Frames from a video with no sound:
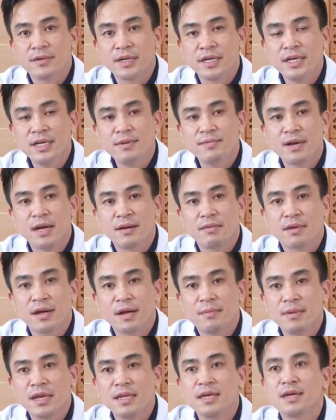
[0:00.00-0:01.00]
khi mà
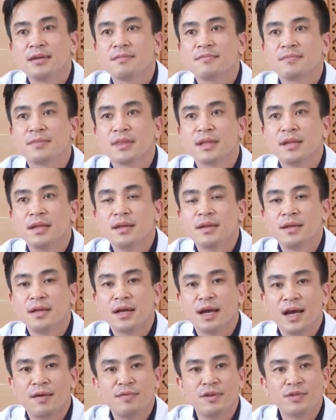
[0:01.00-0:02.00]
các bệnh nhân đến
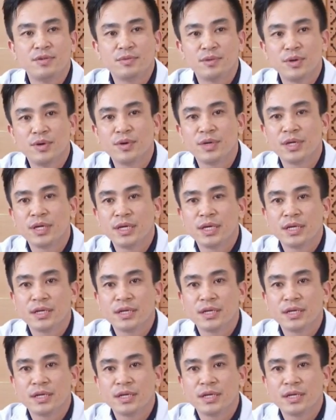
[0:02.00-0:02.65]
khám với chúng tôi